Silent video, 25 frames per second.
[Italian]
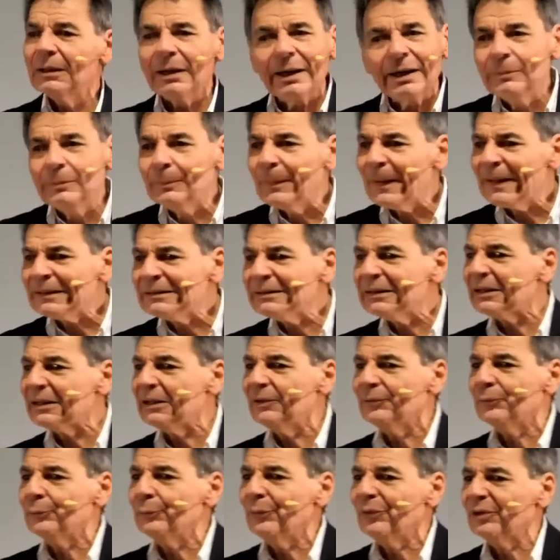il
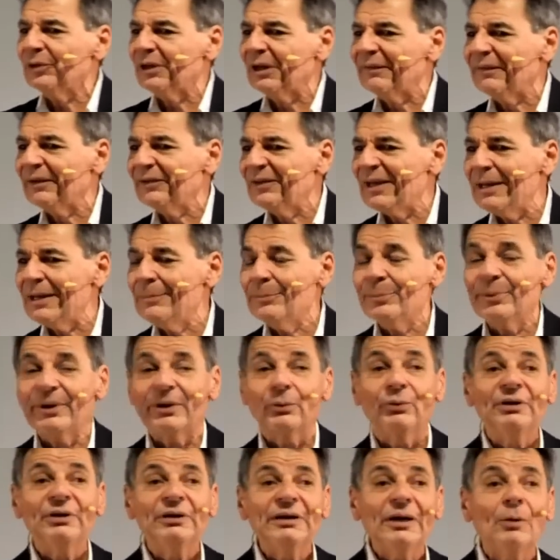pattern funzionava sempre,
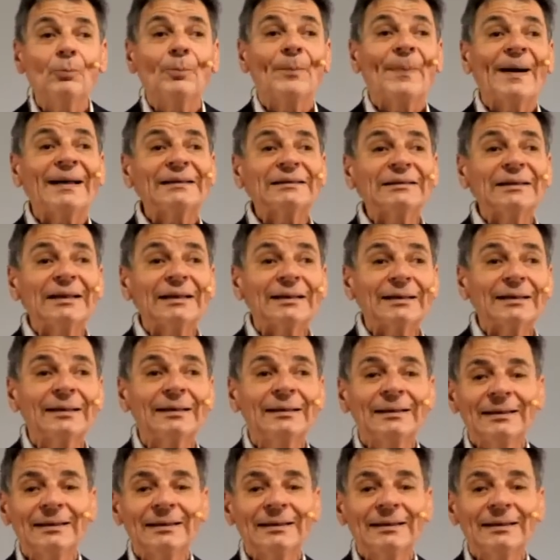quindi è un pattern